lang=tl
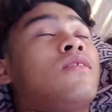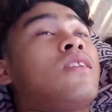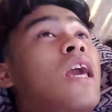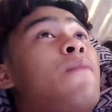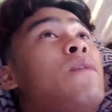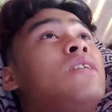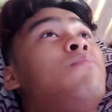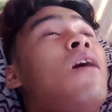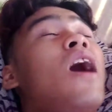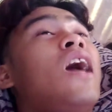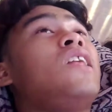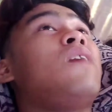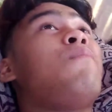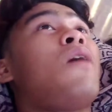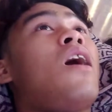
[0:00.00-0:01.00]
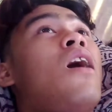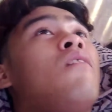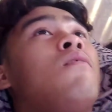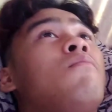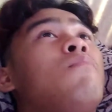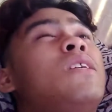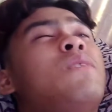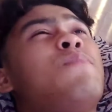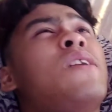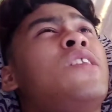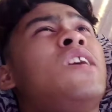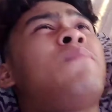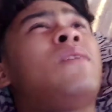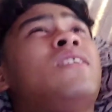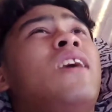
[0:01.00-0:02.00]
kay mas bakit at pakag mas
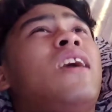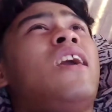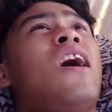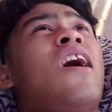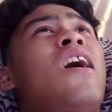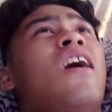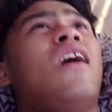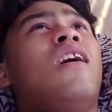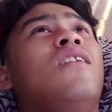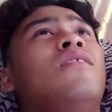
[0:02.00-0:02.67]
better pa sa iya ha